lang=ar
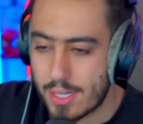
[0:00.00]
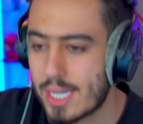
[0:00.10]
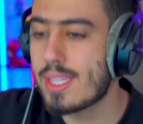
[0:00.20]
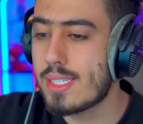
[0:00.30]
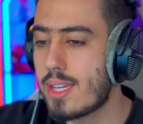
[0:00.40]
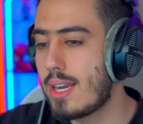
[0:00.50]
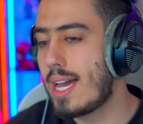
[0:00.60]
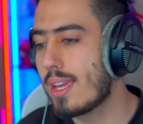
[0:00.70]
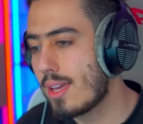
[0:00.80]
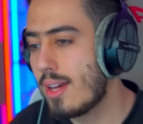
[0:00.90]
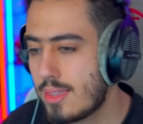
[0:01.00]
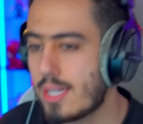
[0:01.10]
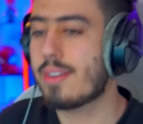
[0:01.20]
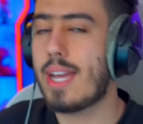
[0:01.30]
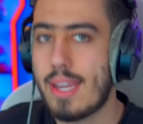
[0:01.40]
اضغط على زر اللايك آه،
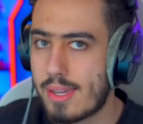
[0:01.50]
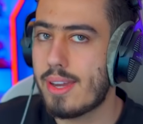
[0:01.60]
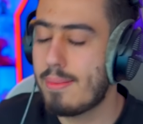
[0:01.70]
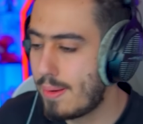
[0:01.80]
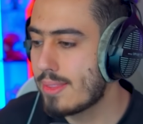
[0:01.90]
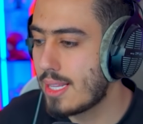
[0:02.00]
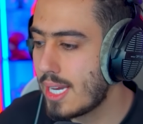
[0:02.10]
الله يرضى عليك يا رب حط